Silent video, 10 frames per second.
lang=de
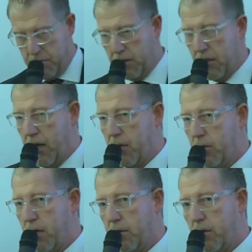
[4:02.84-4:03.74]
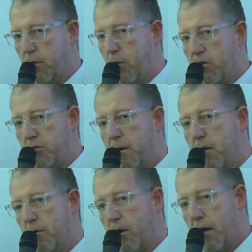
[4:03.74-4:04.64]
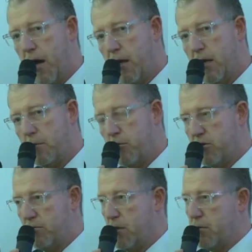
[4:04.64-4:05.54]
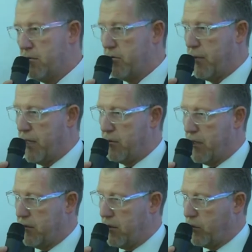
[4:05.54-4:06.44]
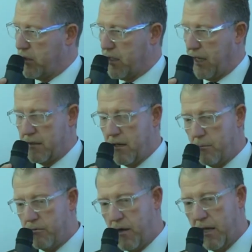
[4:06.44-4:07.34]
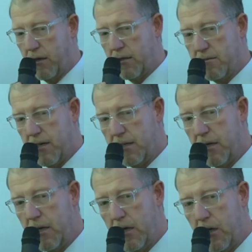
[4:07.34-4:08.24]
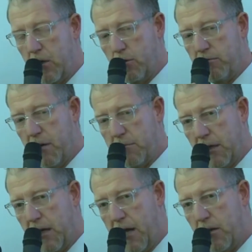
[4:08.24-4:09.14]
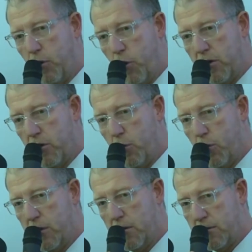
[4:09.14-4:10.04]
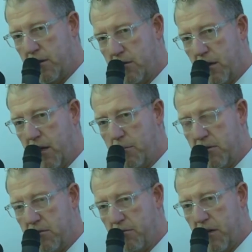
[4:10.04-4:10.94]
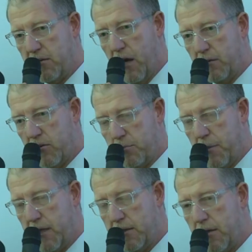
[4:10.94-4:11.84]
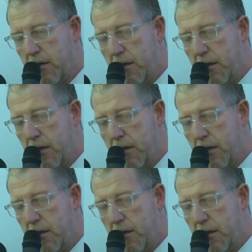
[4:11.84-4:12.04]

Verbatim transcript: wir den einen oder anderen neuen Spieler noch nachlegen müssen, weil wir uns vom einen oder anderen auch getrennt haben vor längerer Zeit. Und wir haben dann keine neuen geholt, das heißt ein klein bisschen vielleicht angespart.